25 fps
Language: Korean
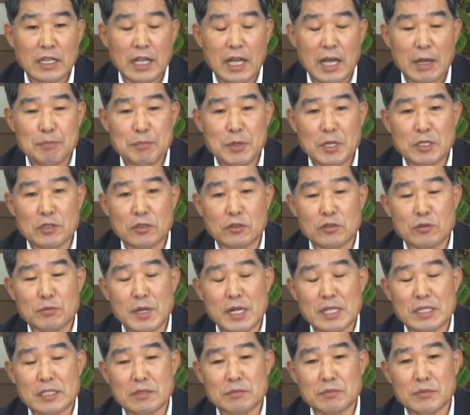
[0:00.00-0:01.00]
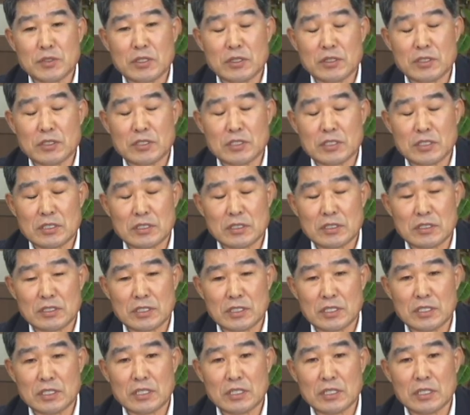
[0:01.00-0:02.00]
앞에서도
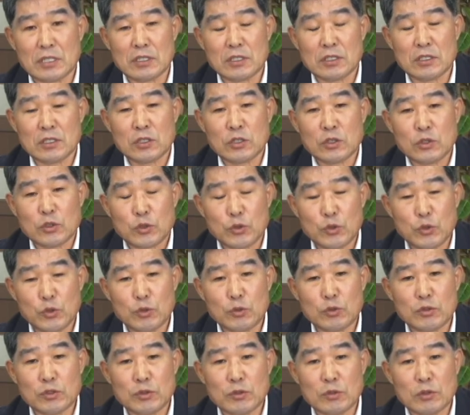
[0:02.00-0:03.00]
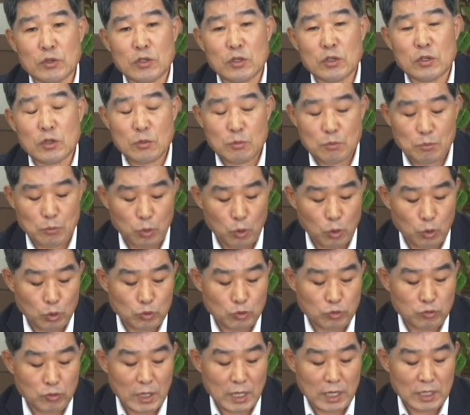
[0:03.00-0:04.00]
말씀드렸듯이 교육은
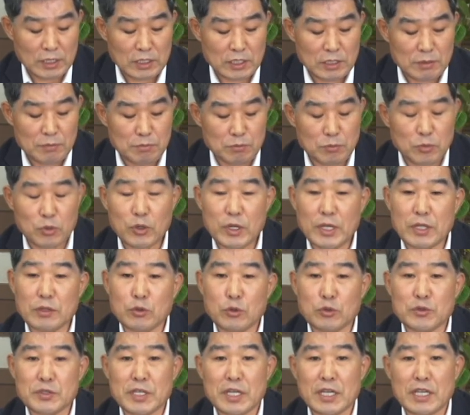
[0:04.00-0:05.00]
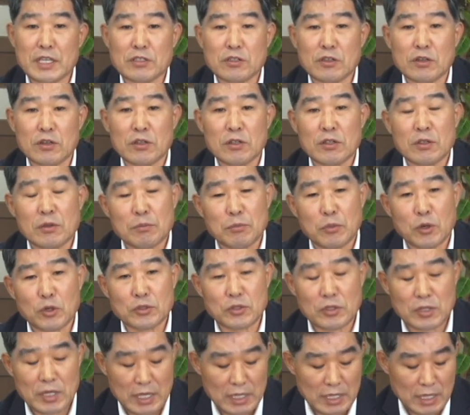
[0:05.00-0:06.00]
보수와 진보의 논쟁에서
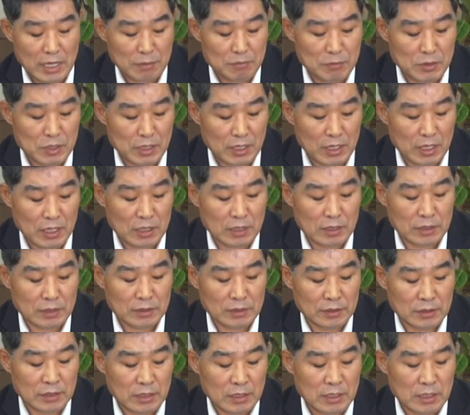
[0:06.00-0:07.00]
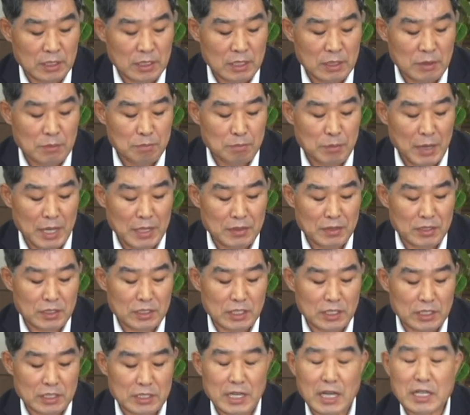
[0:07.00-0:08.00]
벗어나야 합니다.
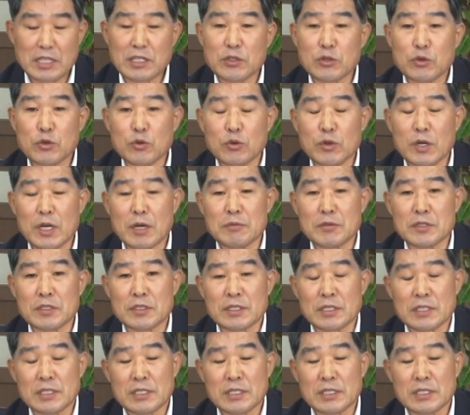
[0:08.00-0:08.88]
반드시 차기 교육감은